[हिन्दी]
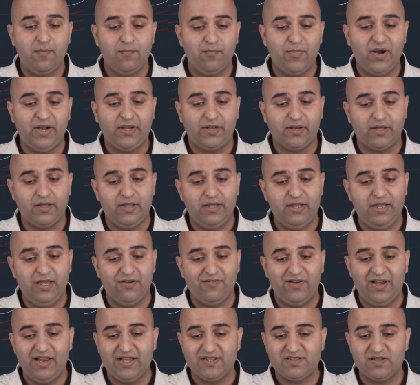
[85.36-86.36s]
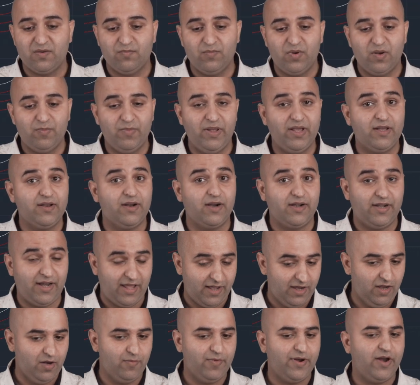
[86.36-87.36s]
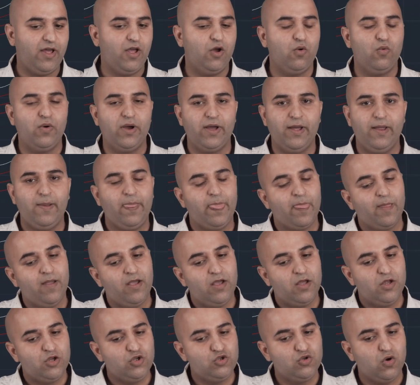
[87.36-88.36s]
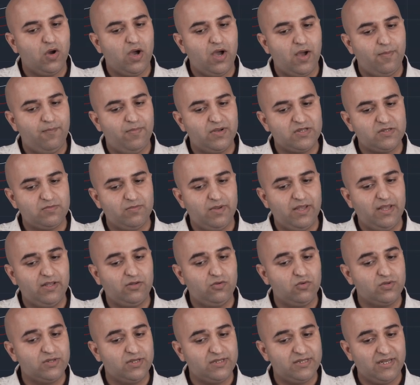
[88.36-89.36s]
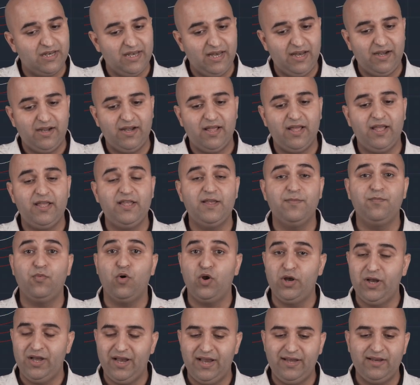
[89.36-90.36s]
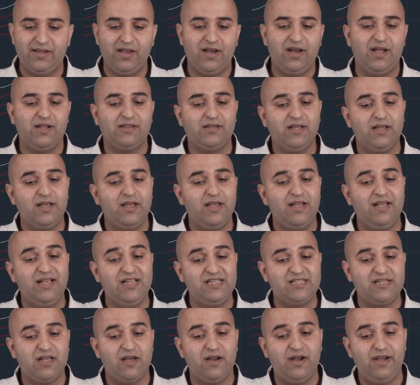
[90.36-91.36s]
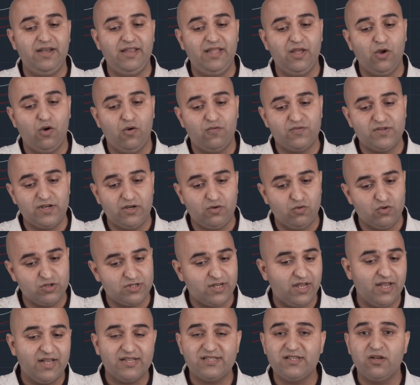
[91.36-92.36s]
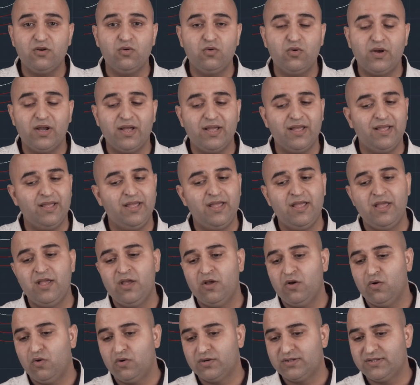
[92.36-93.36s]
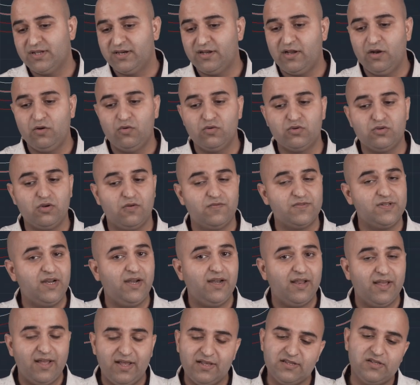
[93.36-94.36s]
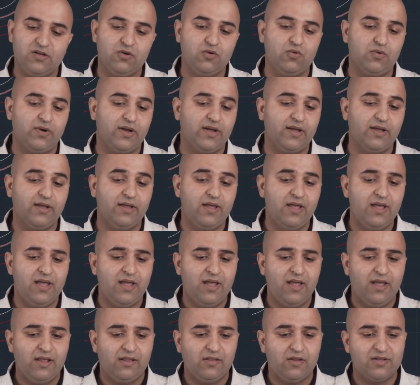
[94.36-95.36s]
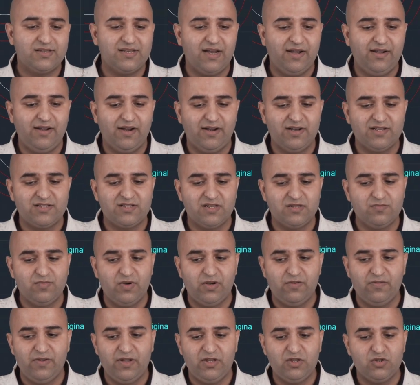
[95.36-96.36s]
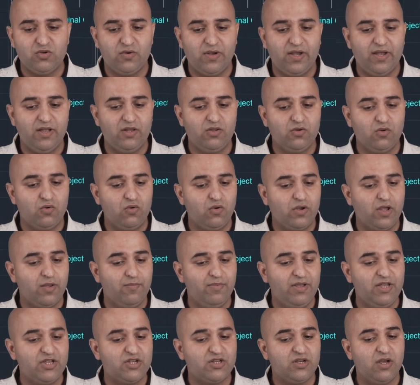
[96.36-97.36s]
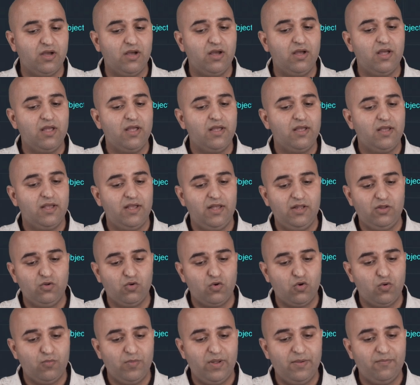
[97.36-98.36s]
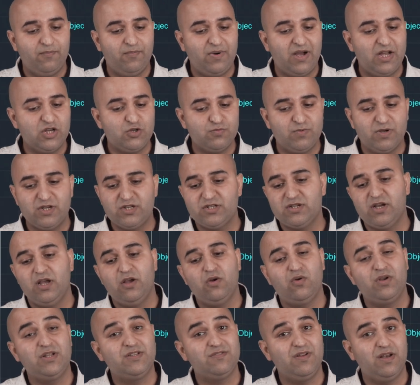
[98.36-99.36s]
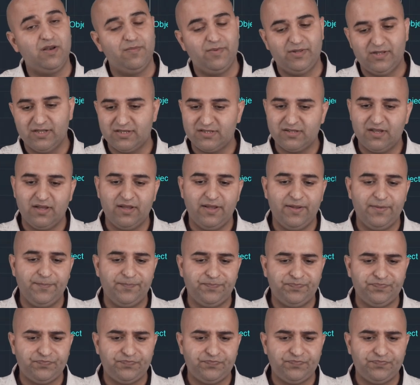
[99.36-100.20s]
बट ये वाले एग्जाम्पल में एक रेक्टेंगल बनाया हुआ है जो आपस में एक दूसरे से लिंक्ड है ये पॉलीलाइन कहलाता है इस कारण ये ऑफसेट कुछ ऐसा हो रहा है और सर्कल कुछ ऑफसेट ऐसा हो रहा है द सेंटर डिस्टेंस बिटवीन जो है इन दोनों के बीच का इन दोनों में पाँच पाँच का है और इस वाले में दस का है